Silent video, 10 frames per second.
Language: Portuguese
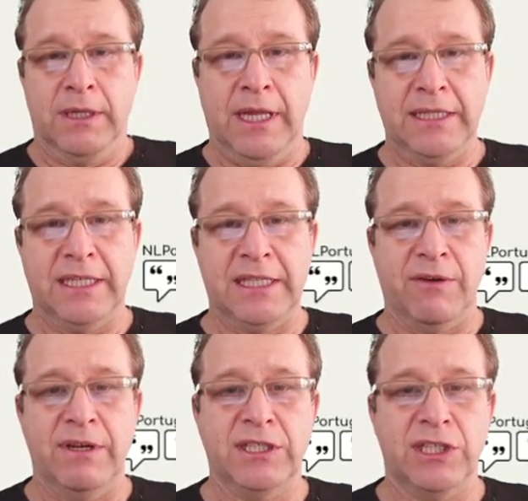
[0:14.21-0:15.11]
nessa
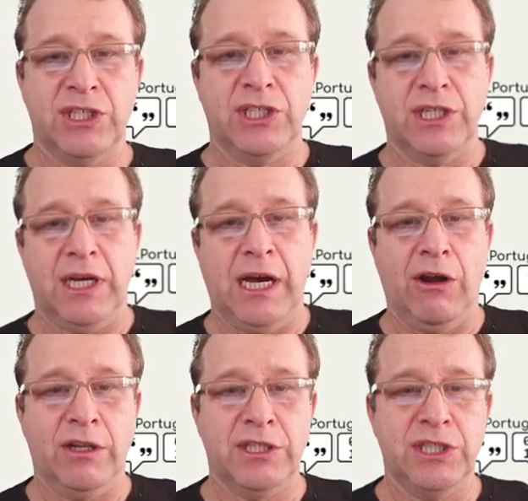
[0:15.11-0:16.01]
sequência de
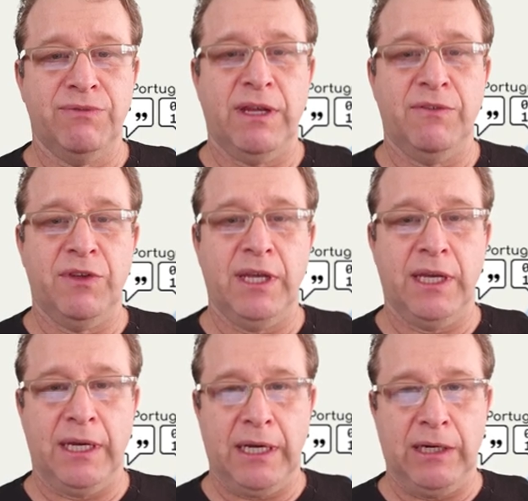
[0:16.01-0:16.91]
aulas, a gente vai
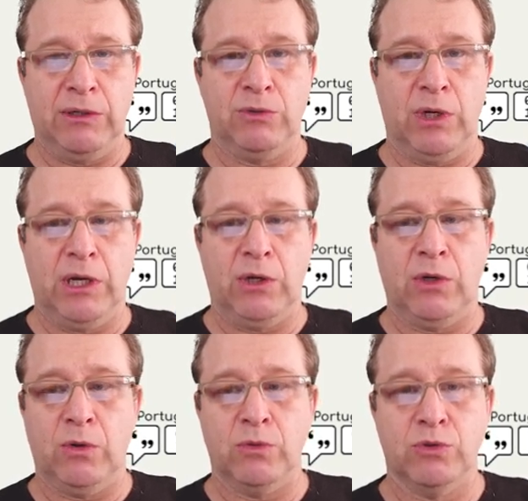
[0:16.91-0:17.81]
ver
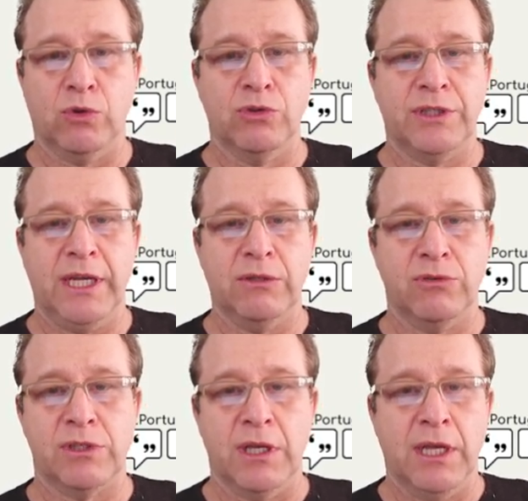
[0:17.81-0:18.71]
os
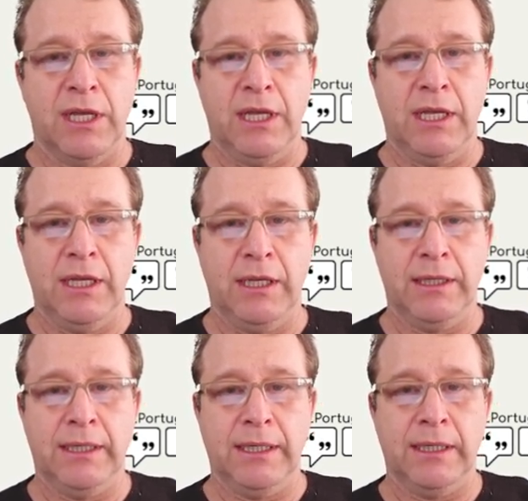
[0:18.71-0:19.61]
conceitos
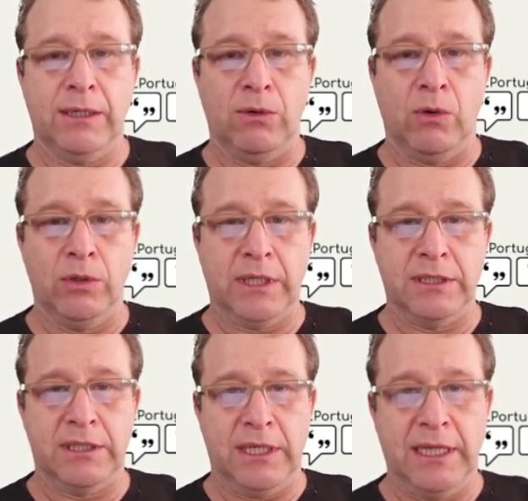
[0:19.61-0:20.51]
e uh,
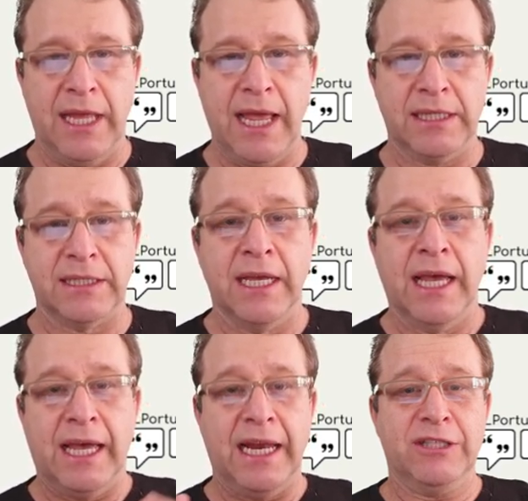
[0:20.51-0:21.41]
outras ideias
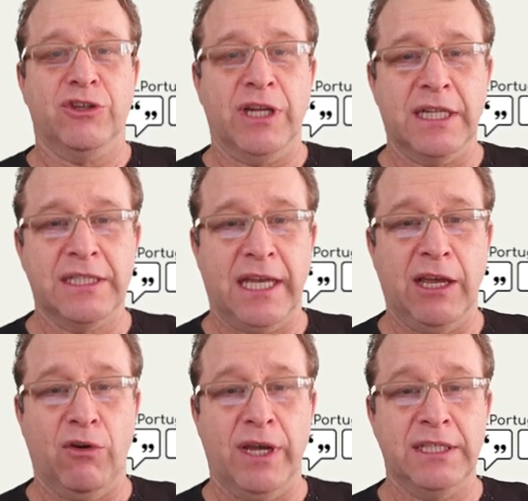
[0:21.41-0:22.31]
relacionadas à
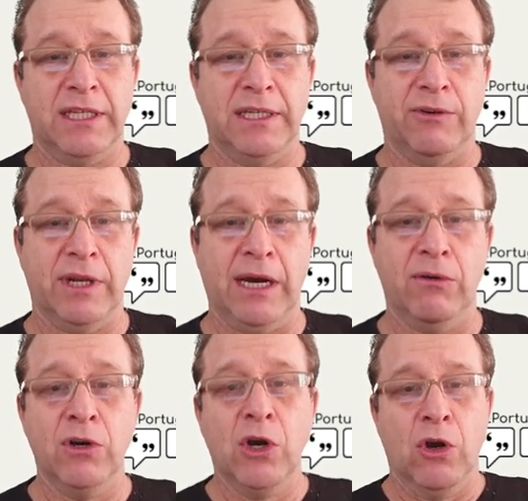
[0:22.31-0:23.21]
recorrência
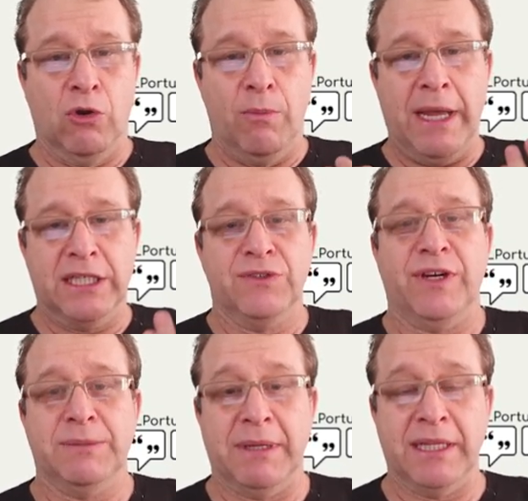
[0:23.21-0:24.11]
neural, como é que a gente
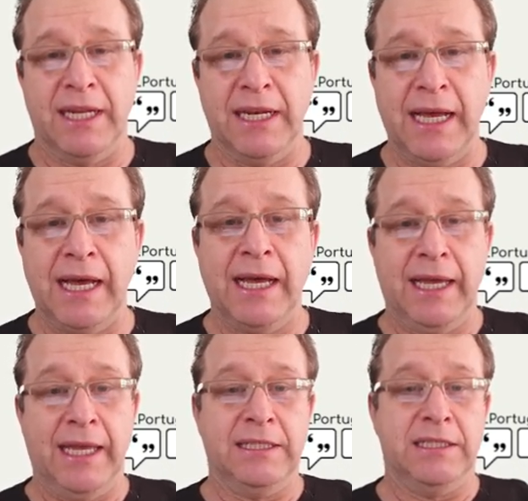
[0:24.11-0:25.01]
faz para treinar
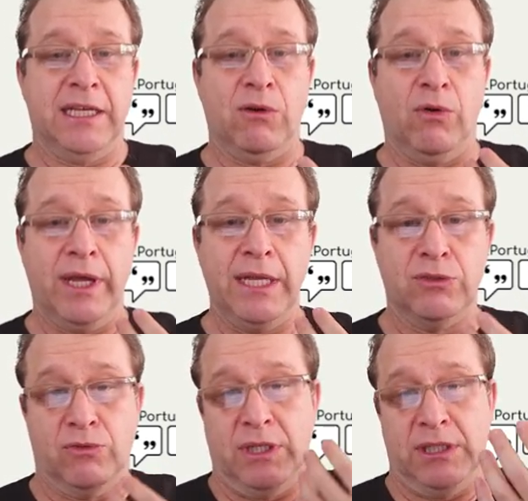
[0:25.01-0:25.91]
redes
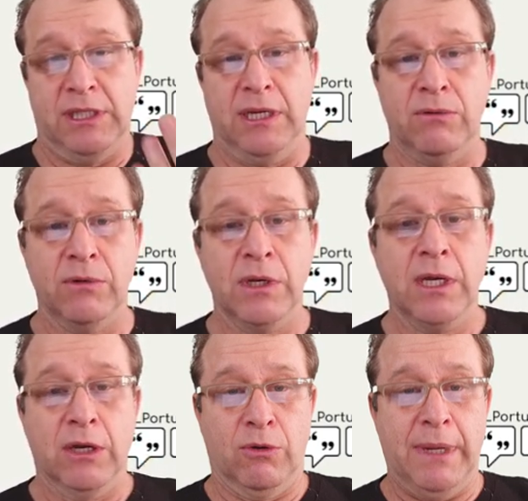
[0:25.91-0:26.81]
recorrentes, o que são,
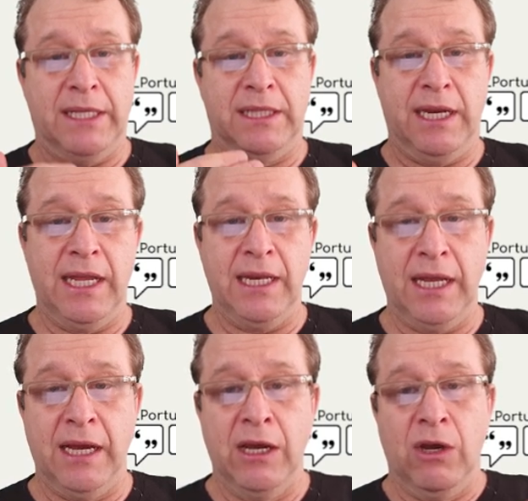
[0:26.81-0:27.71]
como é que
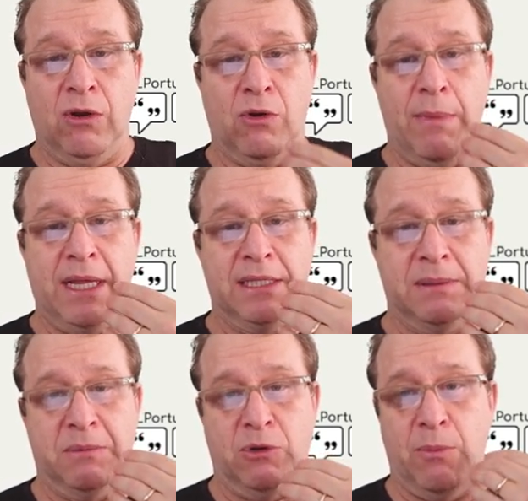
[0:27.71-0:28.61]
treina, como é que,
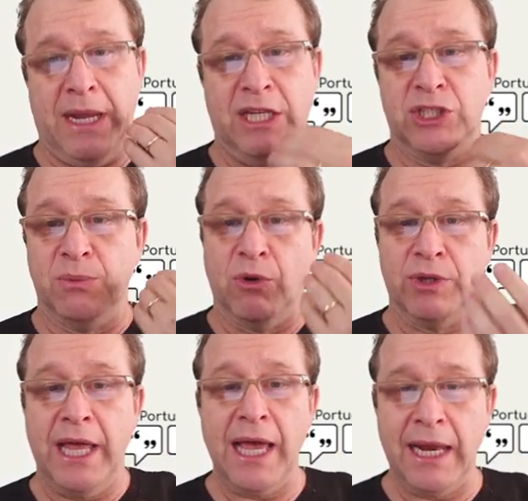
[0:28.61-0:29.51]
como é que a gente
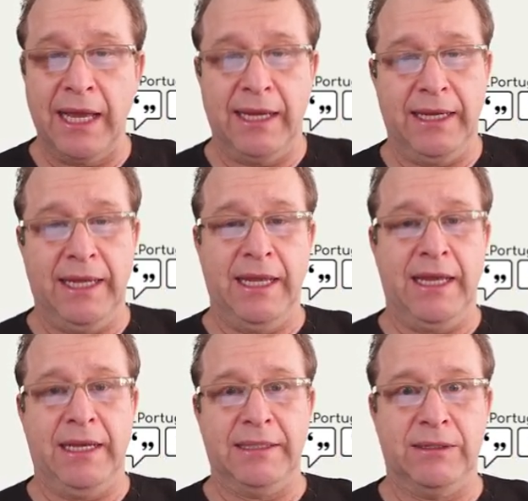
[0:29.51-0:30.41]
modela
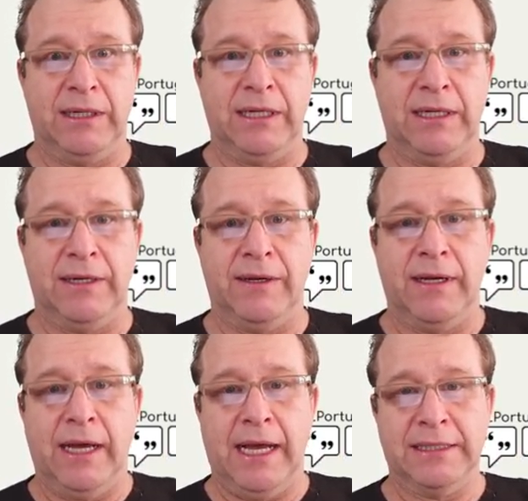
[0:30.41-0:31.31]
é, a,
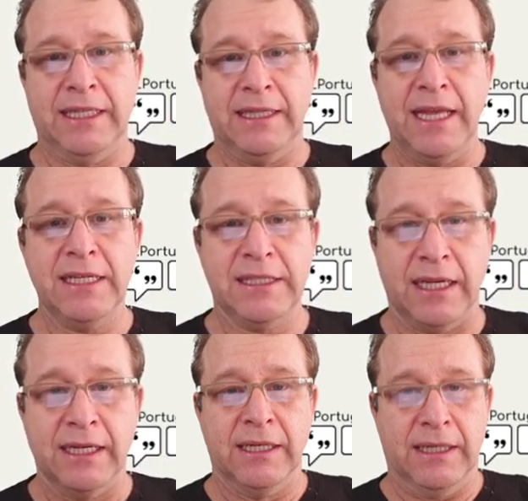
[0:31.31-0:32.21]
a
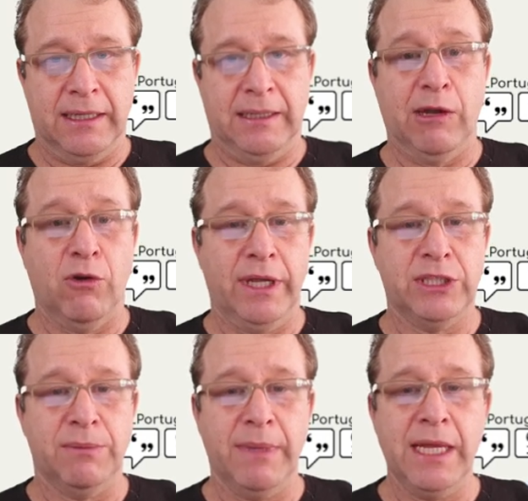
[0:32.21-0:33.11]
sentença
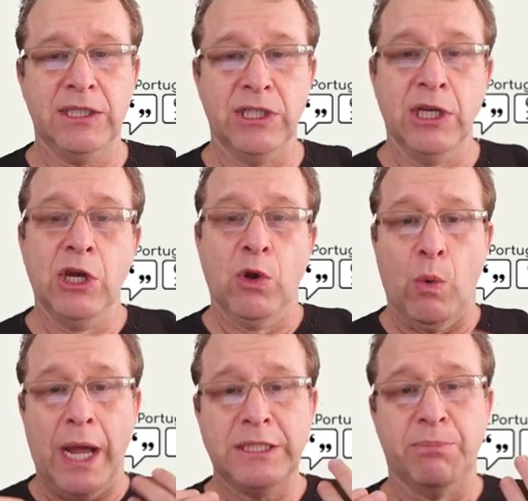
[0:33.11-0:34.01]
recorrentemente,
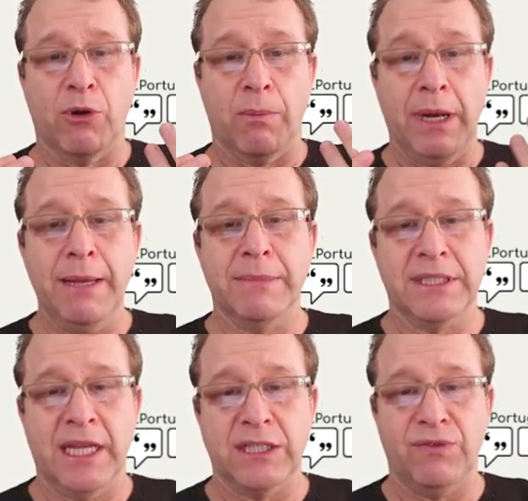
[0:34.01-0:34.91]
quais
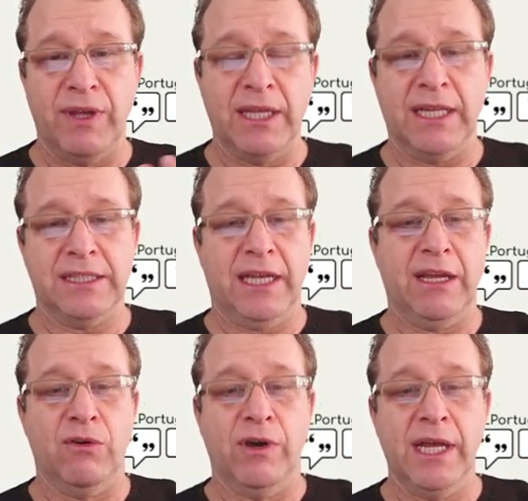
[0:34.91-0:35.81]
problemas que advêm dessa
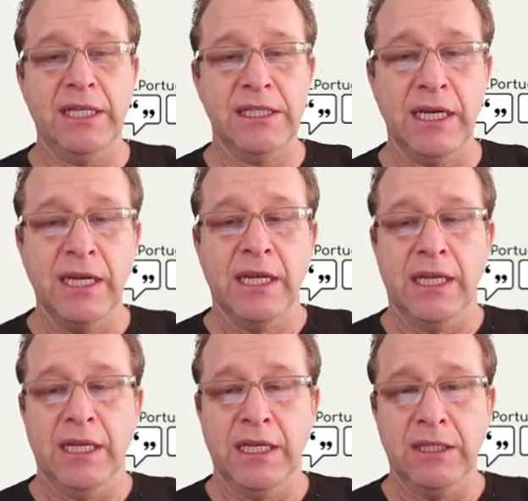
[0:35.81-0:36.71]
recorrência
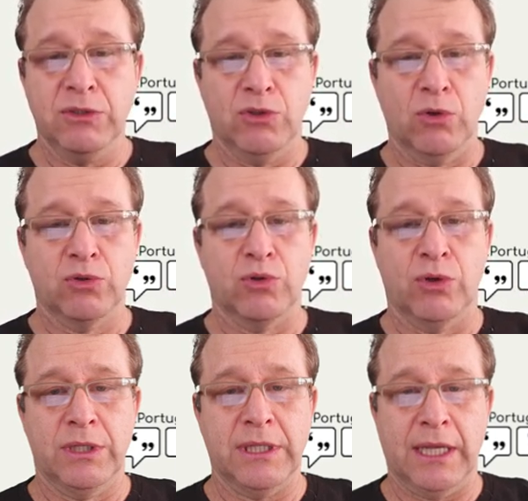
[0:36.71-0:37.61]
e
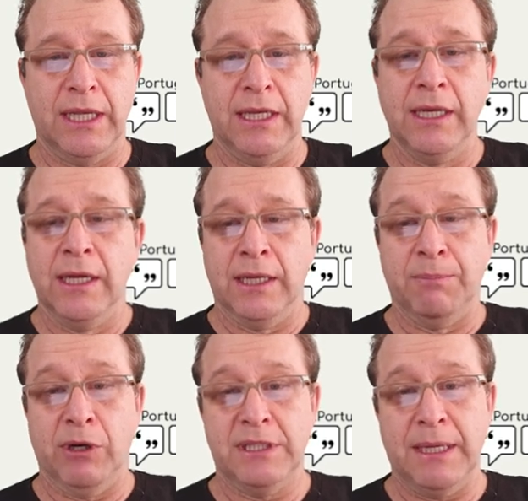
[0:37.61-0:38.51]
soluções aqui
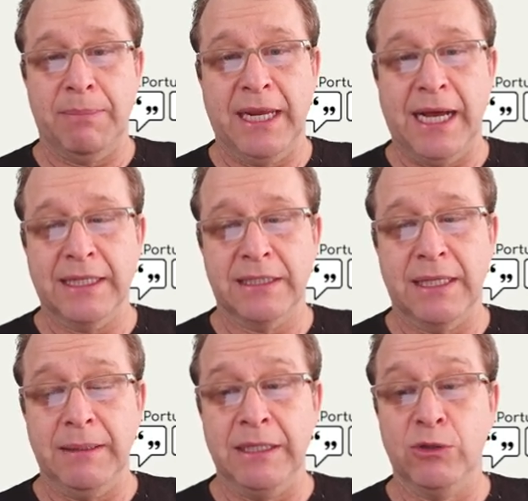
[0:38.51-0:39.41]
que podem ser
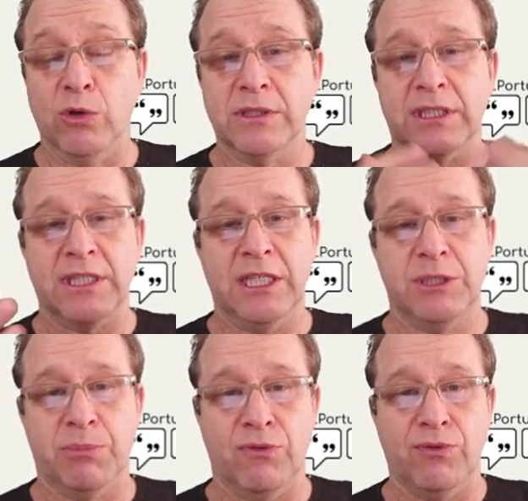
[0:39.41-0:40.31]
aplicadas em todas as
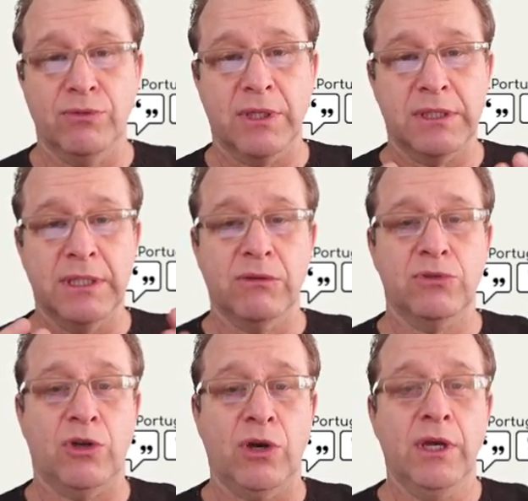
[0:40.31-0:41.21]
redes profundas, não
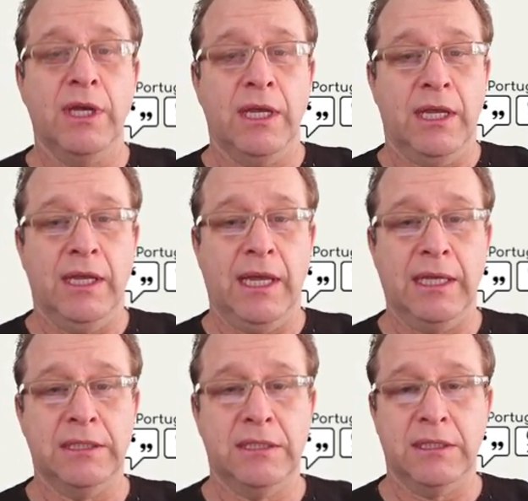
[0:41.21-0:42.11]
só em
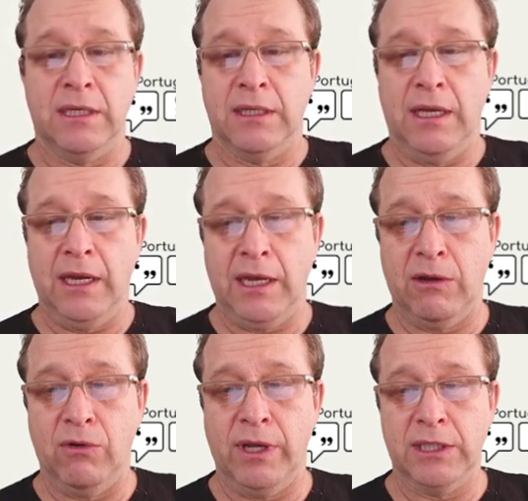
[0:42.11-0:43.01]
redes é,
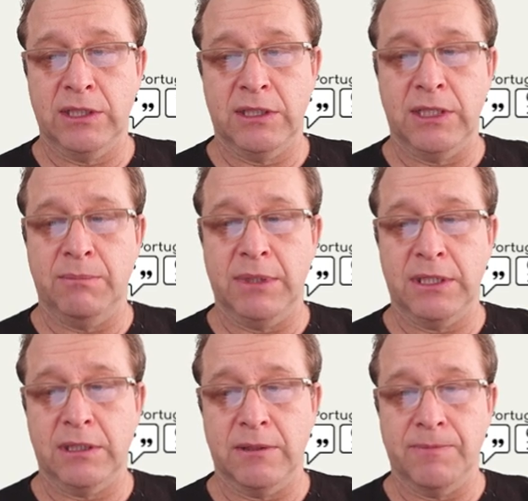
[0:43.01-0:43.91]
recorrentes
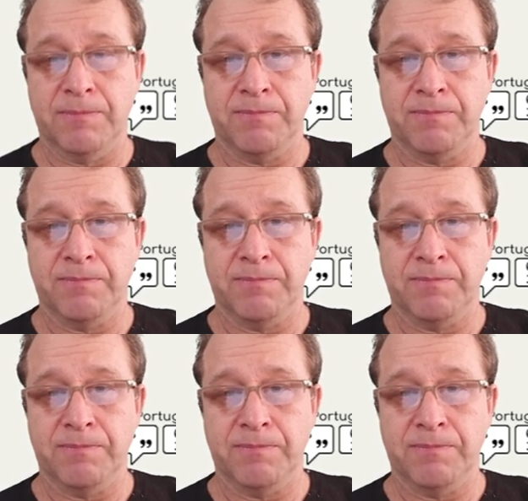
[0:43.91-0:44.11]
simples.